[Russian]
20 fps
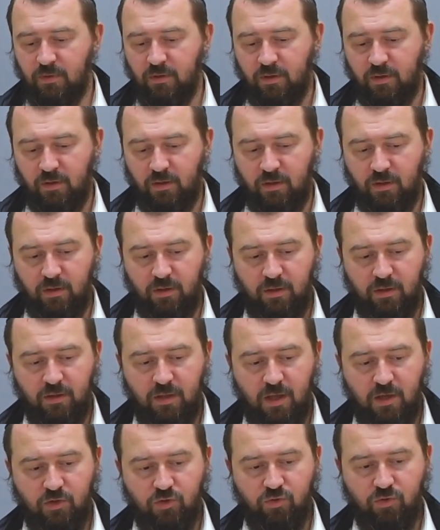
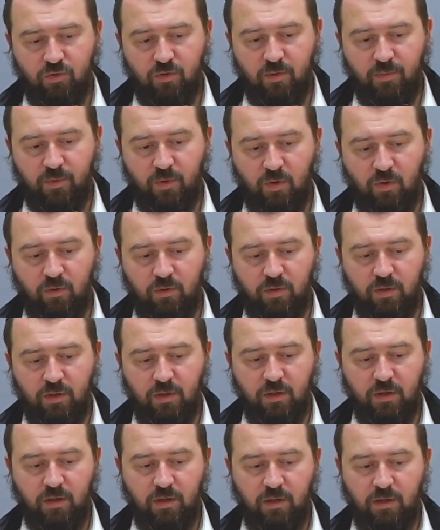Да, что
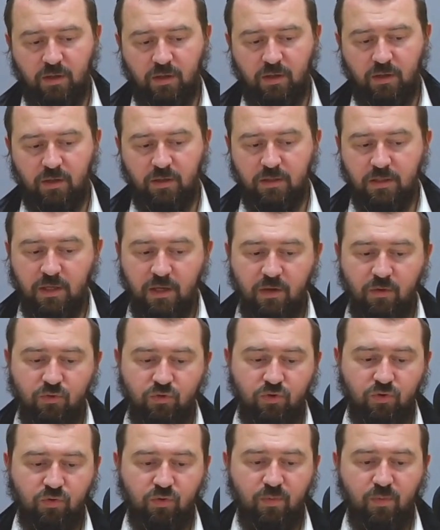определенные идеи
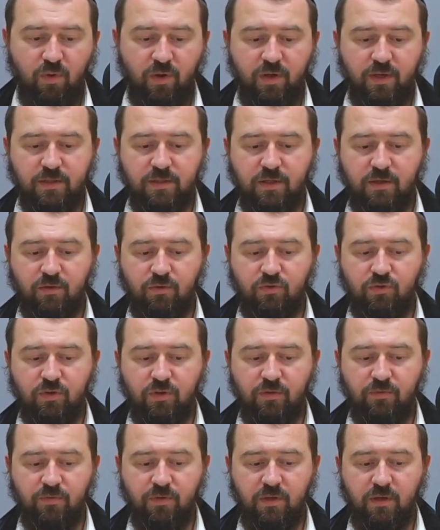очень глубокие
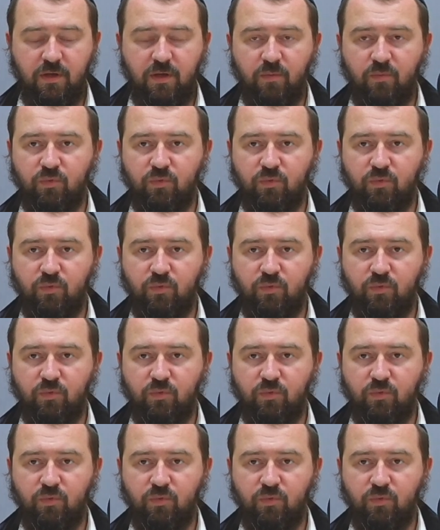заключены в них,